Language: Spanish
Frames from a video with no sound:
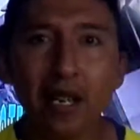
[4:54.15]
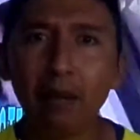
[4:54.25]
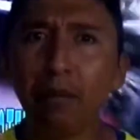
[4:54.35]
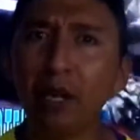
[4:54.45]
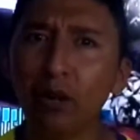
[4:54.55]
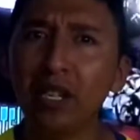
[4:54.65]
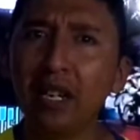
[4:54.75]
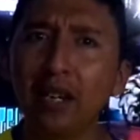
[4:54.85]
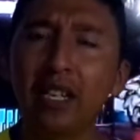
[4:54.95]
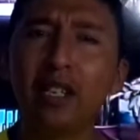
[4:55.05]
Pero en,
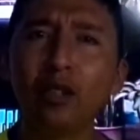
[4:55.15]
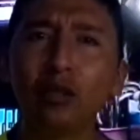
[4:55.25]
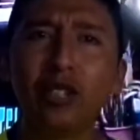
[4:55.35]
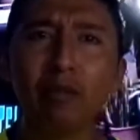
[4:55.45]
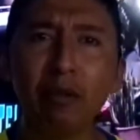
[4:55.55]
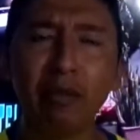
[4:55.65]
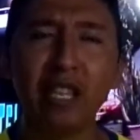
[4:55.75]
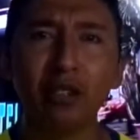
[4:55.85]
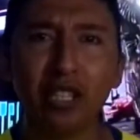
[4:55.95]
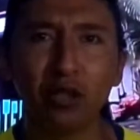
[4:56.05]
la, en el último
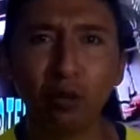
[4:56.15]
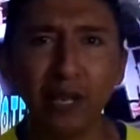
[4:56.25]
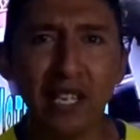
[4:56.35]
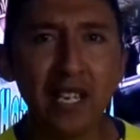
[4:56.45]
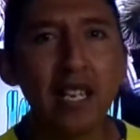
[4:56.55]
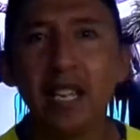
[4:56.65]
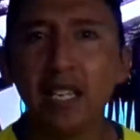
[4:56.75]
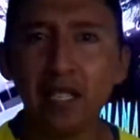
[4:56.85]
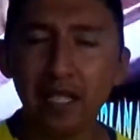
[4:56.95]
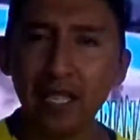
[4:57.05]
video que subí,
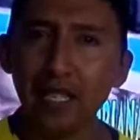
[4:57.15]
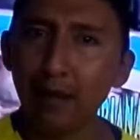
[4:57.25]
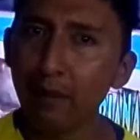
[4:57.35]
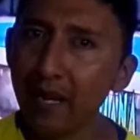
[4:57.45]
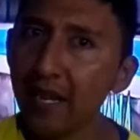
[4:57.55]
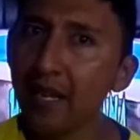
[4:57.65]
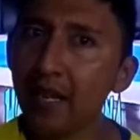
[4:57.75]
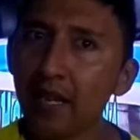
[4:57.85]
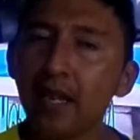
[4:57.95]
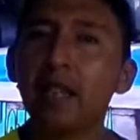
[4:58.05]
sí se ve
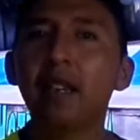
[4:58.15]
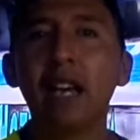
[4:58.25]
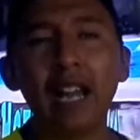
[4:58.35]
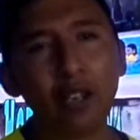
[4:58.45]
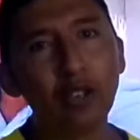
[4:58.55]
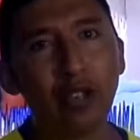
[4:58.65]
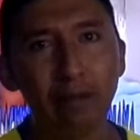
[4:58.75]
algo de